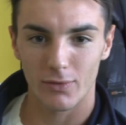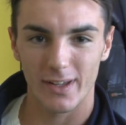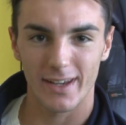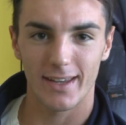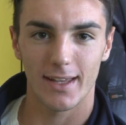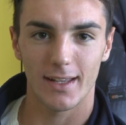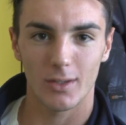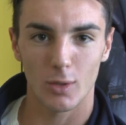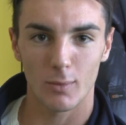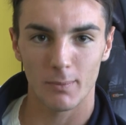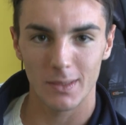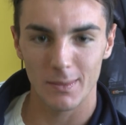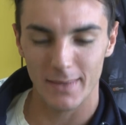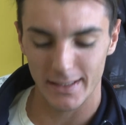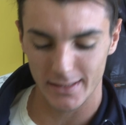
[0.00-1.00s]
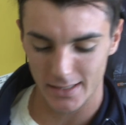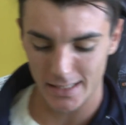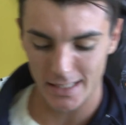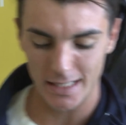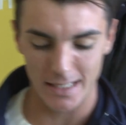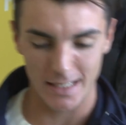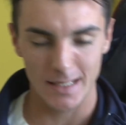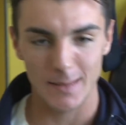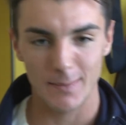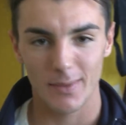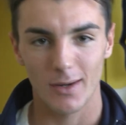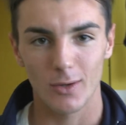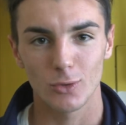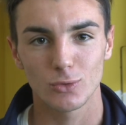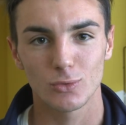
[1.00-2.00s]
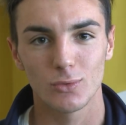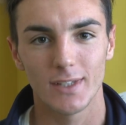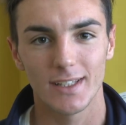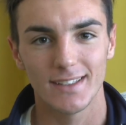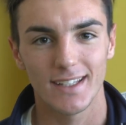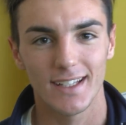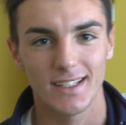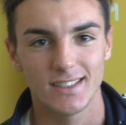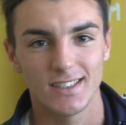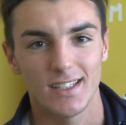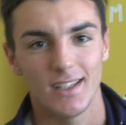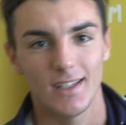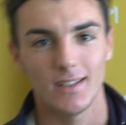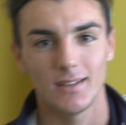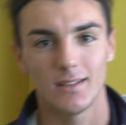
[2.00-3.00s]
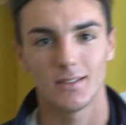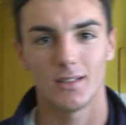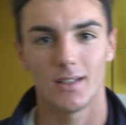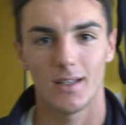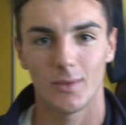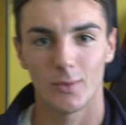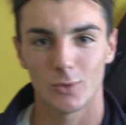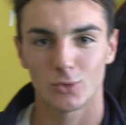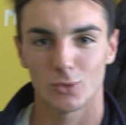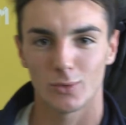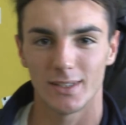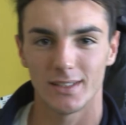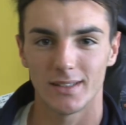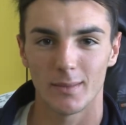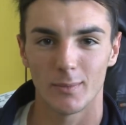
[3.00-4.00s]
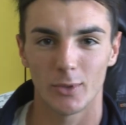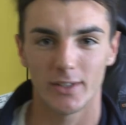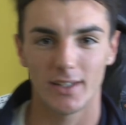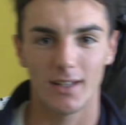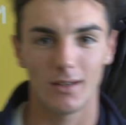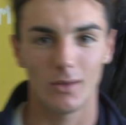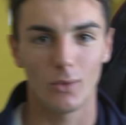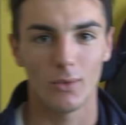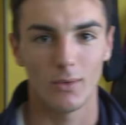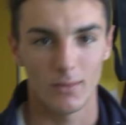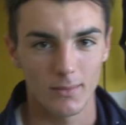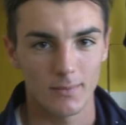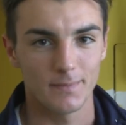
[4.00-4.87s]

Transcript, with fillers: fare i complimenti per lo studente che sei, è uno studente modello.